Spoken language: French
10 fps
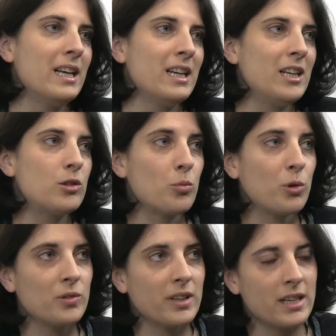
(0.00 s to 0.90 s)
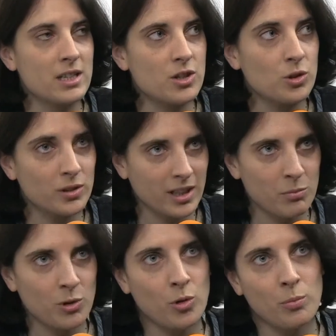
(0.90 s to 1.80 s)
Ils se protègent
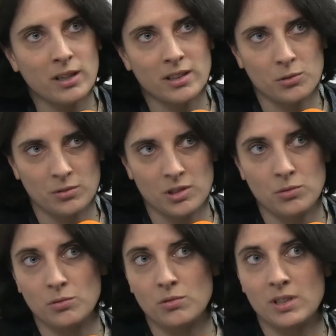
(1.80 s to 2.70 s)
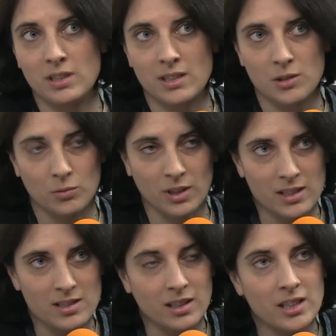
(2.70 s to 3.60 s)
notamment par des conditions d'utilisation très
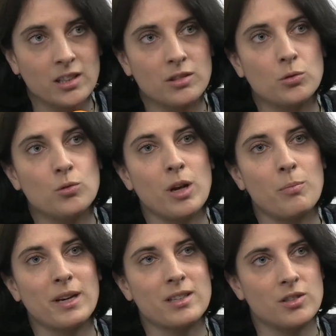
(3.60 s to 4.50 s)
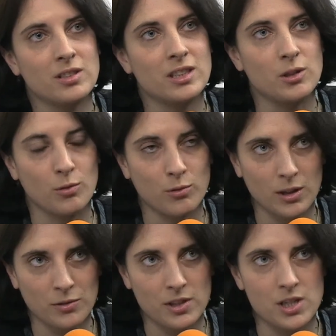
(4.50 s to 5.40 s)
strictes, où la personne qui envoie
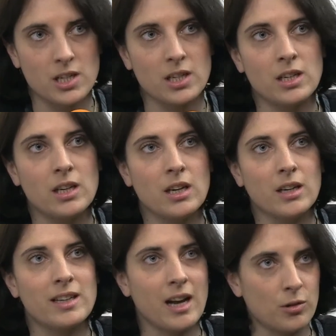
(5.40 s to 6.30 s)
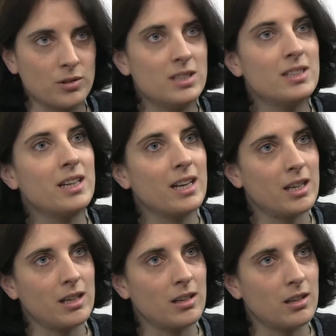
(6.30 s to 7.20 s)
le fichier garantit qu'elle
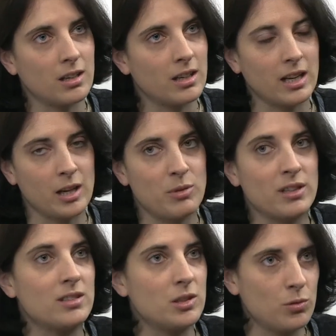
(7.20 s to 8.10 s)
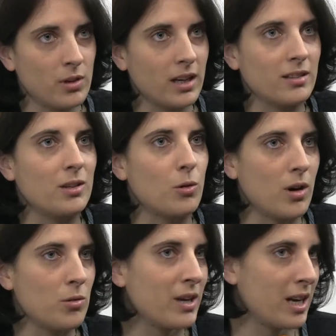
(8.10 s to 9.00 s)
est, qu'elle est bien titulaire des
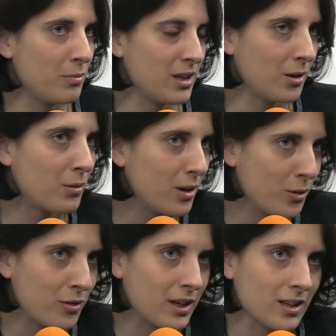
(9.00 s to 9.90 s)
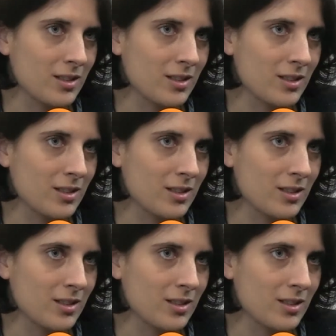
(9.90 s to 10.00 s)
droits ou qu'elle a bien le droit de le faire.